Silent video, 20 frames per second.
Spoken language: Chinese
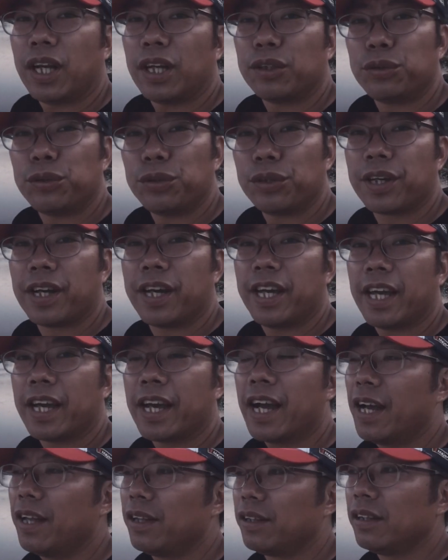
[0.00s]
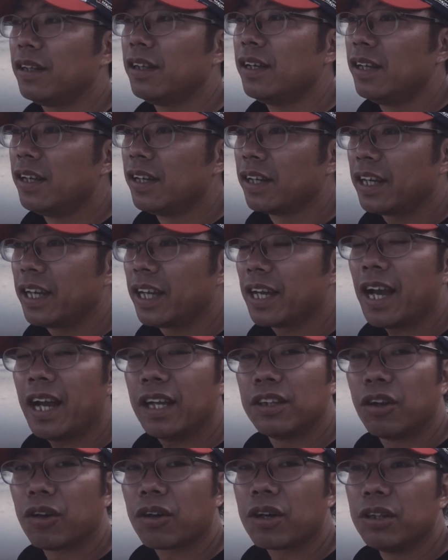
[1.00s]
下去，可以看，可以
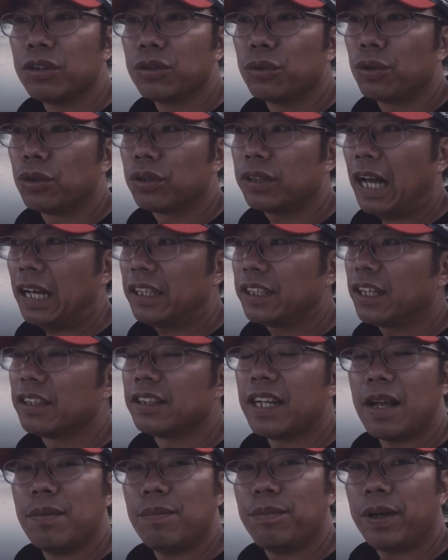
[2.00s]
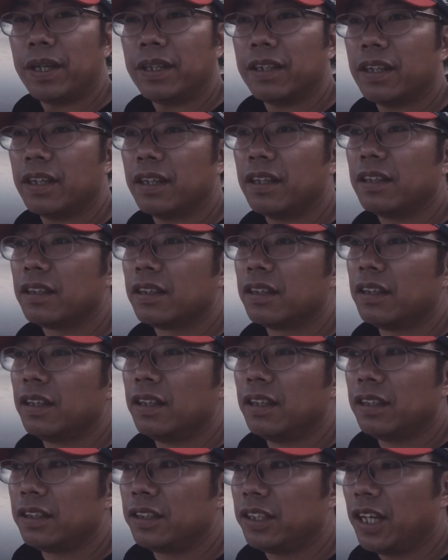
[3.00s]
看到更多大江南北的
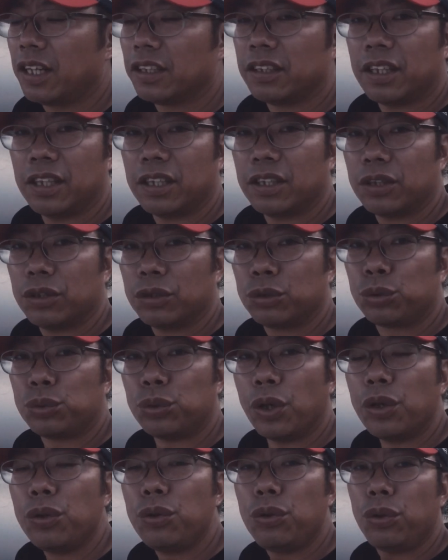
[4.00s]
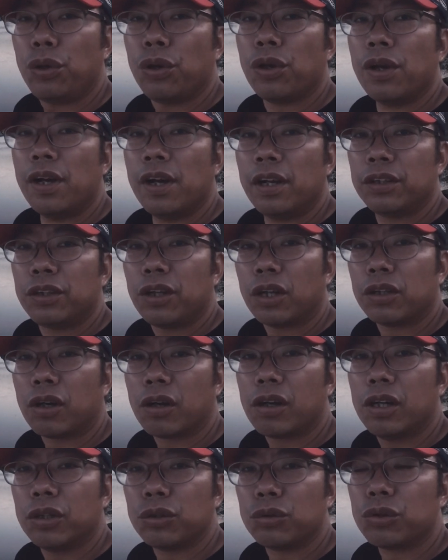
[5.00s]
这样的水域，钓到
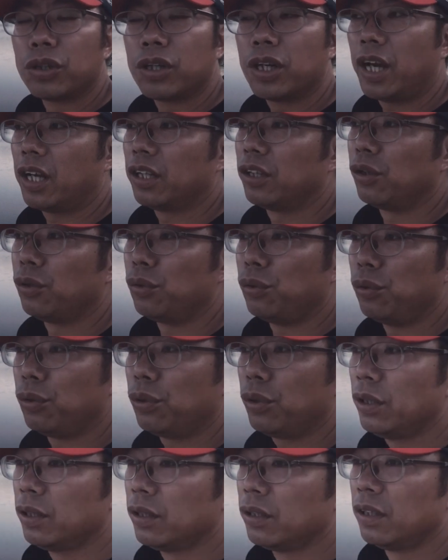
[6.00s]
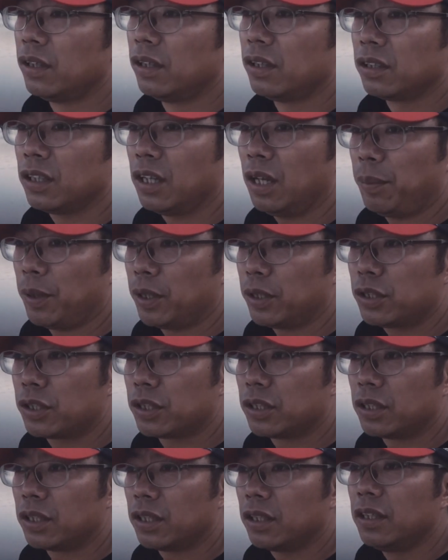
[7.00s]
各种各样的鱼，特别
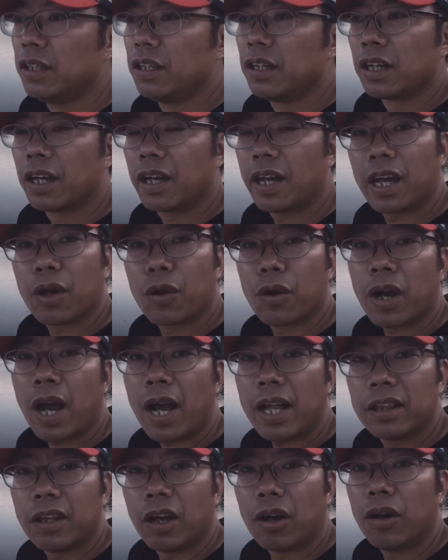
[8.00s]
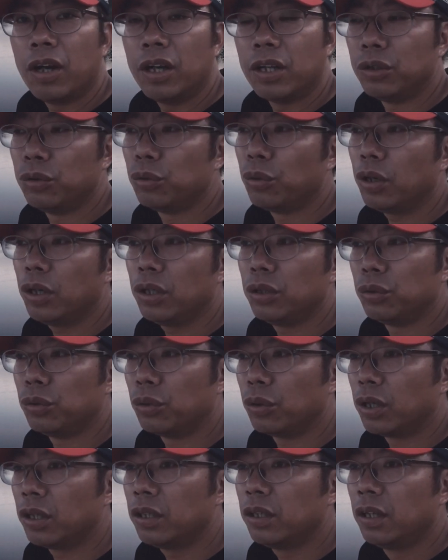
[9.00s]
是可以看到很多很
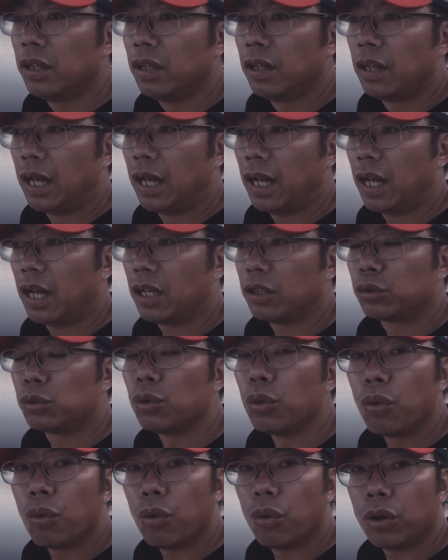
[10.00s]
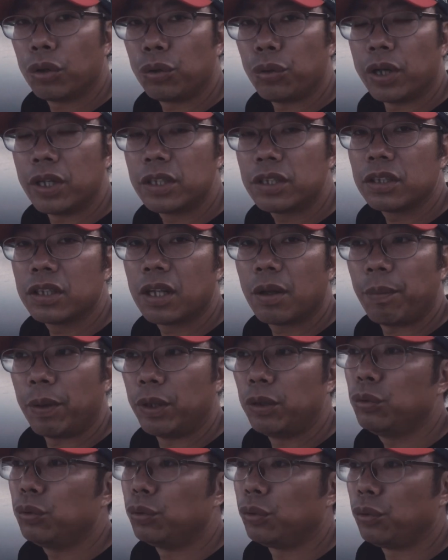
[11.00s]
多，啊，中国原生的
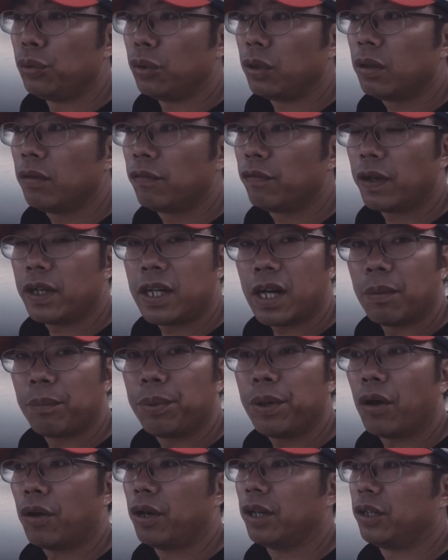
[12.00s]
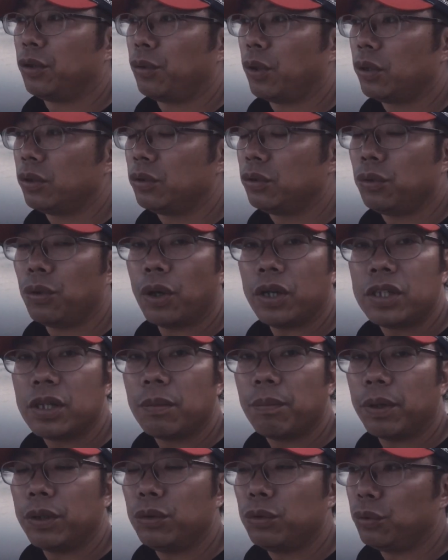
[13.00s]
本土鱼，非常漂亮的原原
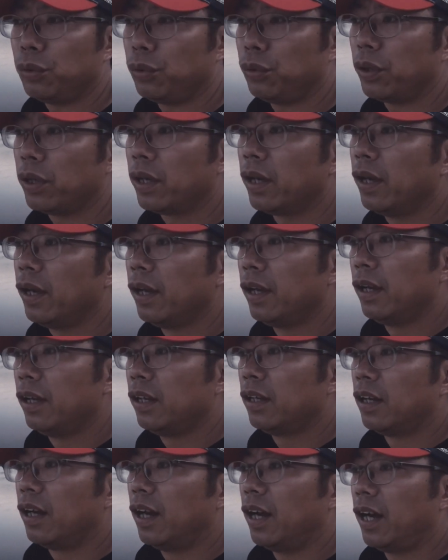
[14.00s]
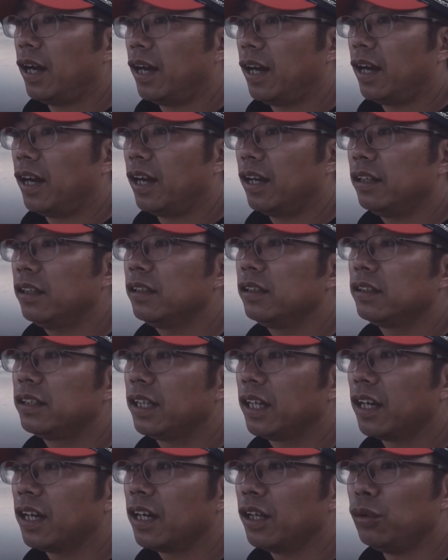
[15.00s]
生本土鱼，啊，
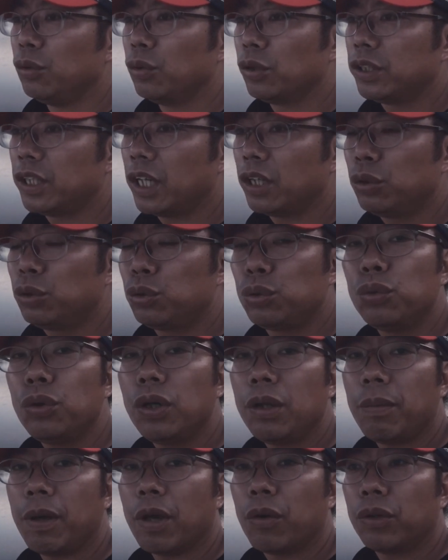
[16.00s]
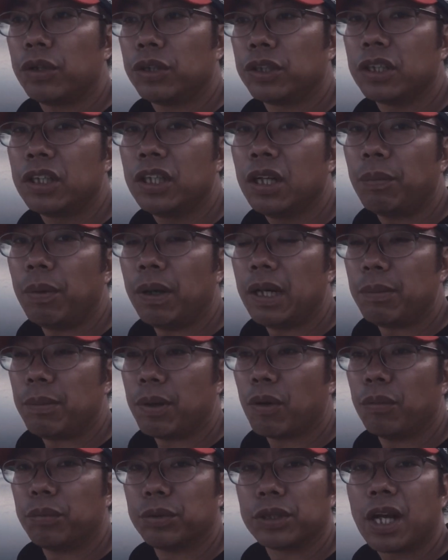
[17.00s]
这个很多在书里面或者是课本里
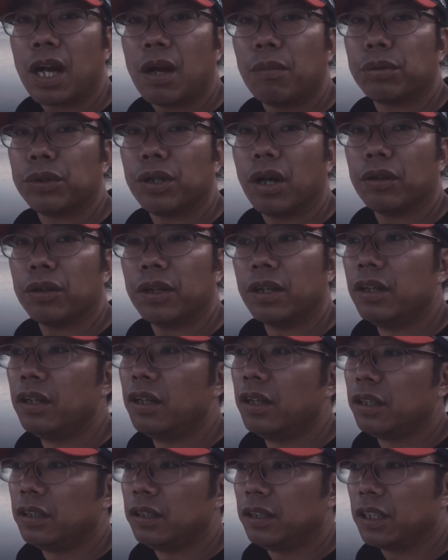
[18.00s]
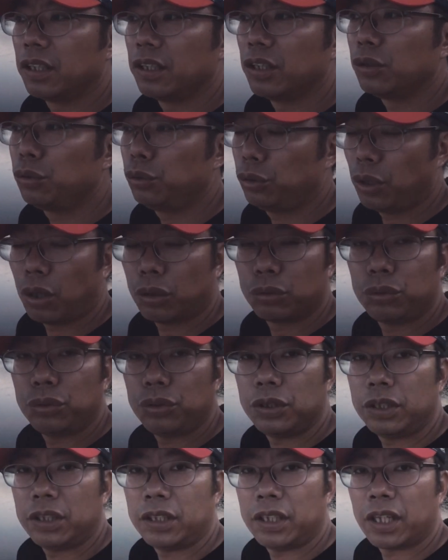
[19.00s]
面我们是看不到的，你可能需要
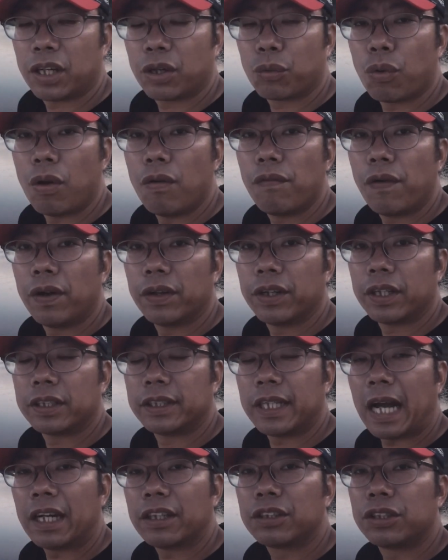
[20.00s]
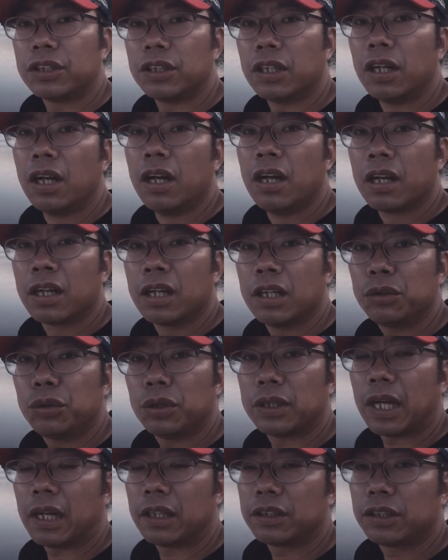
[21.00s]
去一些官方的杂志、科
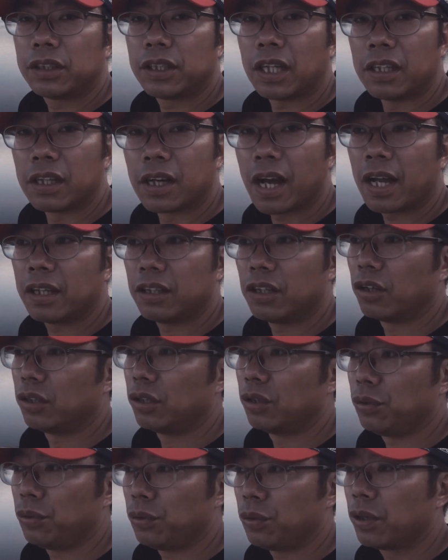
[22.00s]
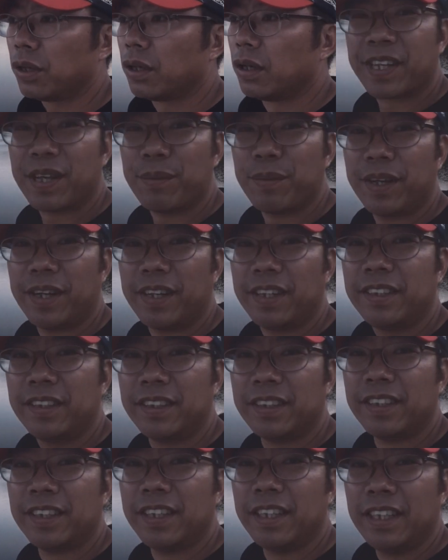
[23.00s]
学杂志才能看到的。那么。
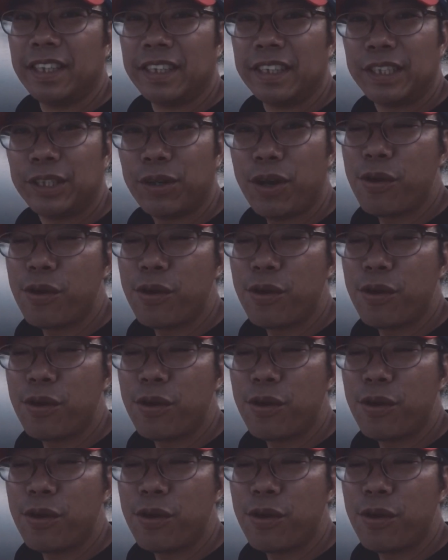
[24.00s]
喜